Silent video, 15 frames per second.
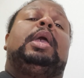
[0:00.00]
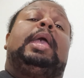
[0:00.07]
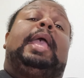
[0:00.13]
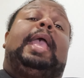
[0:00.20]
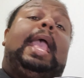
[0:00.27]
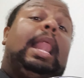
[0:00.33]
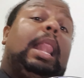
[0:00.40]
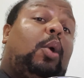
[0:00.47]

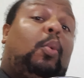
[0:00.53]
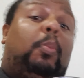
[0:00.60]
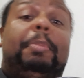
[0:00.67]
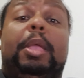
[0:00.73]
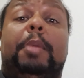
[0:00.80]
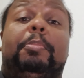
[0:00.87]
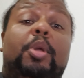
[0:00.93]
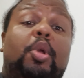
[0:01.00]
Ela
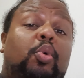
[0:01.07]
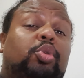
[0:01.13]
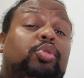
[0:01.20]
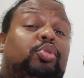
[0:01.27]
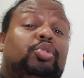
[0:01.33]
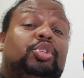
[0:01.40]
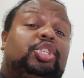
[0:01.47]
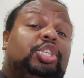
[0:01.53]
bebeu outro
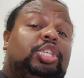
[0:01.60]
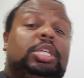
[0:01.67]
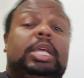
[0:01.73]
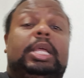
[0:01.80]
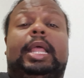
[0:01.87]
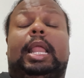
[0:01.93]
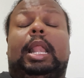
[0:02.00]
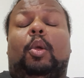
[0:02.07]
dia, né?
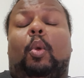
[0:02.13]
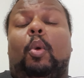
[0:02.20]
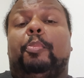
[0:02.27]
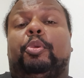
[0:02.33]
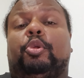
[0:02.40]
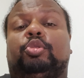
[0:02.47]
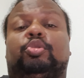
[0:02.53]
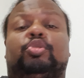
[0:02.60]
Ela comprou
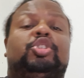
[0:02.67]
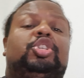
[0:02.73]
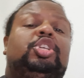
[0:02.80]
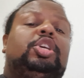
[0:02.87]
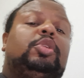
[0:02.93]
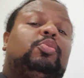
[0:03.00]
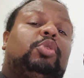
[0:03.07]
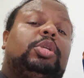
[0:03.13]
outro dia,
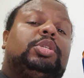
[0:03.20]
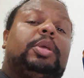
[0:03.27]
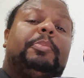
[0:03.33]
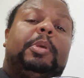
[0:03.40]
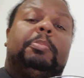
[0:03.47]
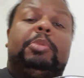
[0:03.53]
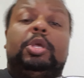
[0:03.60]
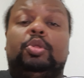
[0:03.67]
nunca tinha
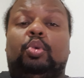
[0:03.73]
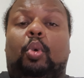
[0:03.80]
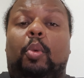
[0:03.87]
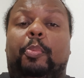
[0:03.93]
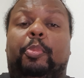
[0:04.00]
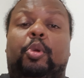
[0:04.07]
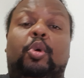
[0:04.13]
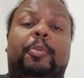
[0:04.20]
bebido,
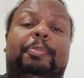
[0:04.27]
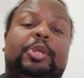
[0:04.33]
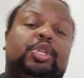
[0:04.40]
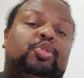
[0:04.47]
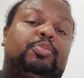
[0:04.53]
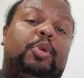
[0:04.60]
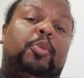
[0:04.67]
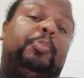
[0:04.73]
comprou, pediu
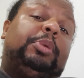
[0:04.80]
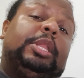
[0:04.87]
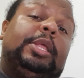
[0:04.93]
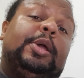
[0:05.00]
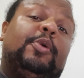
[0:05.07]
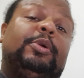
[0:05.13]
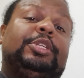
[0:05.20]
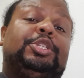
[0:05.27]
minha
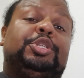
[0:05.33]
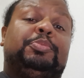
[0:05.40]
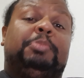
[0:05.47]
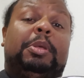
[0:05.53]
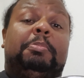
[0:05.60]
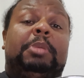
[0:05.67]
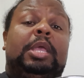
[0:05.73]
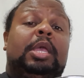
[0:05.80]
opinião antes de
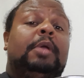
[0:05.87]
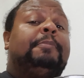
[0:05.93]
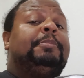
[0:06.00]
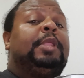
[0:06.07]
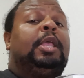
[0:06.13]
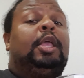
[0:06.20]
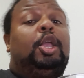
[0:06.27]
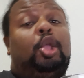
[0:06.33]
beber.
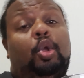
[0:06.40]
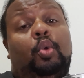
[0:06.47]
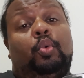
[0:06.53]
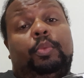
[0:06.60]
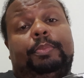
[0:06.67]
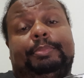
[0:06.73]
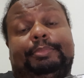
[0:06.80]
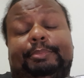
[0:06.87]
Eu
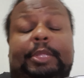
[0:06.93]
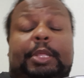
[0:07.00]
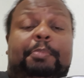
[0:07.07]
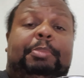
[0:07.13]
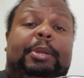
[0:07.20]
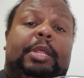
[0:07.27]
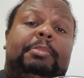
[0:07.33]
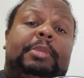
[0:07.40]

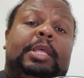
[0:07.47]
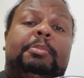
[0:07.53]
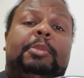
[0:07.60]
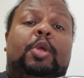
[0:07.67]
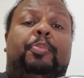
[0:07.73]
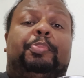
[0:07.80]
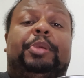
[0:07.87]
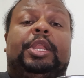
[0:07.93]
imprimi minha
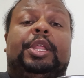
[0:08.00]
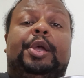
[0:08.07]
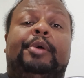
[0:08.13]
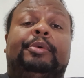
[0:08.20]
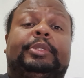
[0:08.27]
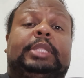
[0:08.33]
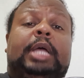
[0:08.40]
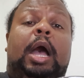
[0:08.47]
opinião e
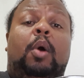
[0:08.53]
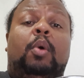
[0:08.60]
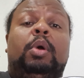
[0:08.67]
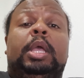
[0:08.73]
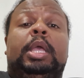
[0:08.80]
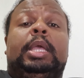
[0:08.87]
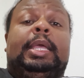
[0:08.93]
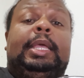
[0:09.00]
tal.
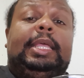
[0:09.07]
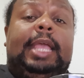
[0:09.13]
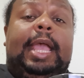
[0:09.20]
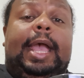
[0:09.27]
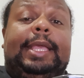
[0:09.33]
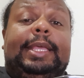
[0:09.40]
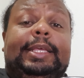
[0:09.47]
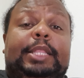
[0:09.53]
E
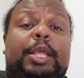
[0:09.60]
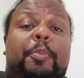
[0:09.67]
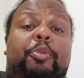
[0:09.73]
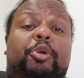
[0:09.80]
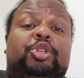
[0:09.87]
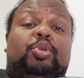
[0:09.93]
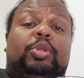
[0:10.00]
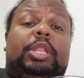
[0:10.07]
aí,
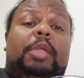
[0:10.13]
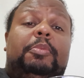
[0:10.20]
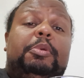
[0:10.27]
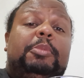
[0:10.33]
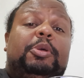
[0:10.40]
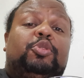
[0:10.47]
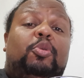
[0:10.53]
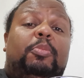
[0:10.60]
depois, quando ela me
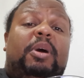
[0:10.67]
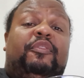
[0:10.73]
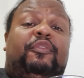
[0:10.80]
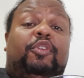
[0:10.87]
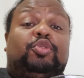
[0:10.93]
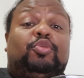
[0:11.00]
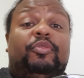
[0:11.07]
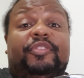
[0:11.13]
mandou uma
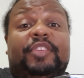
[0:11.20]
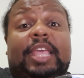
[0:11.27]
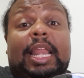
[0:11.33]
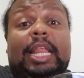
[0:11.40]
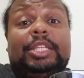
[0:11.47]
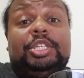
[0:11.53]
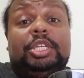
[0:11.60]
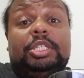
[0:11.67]
foto, eu vi que ela
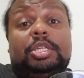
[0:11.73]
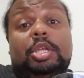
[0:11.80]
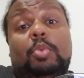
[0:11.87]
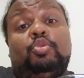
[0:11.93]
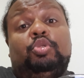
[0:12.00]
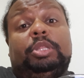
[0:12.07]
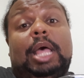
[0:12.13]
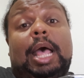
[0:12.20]
tinha, tinha
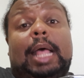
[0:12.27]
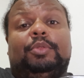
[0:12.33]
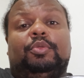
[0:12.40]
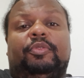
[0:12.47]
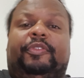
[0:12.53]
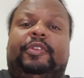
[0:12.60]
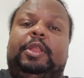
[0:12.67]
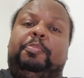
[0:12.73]
mudado. Eu
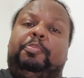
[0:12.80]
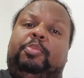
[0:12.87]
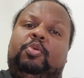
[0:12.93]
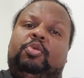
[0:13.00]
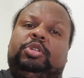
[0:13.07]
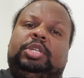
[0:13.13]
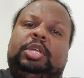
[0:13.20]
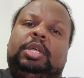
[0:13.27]
falei,
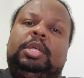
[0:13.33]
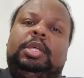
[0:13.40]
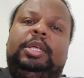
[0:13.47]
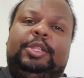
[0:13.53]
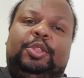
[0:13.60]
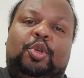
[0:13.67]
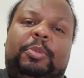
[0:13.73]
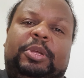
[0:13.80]
poxa,
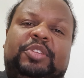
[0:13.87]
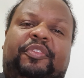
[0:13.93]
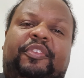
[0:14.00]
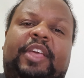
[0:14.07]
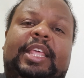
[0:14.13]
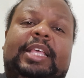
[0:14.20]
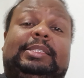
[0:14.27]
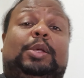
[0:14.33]
deu uma
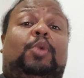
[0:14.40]
diferença.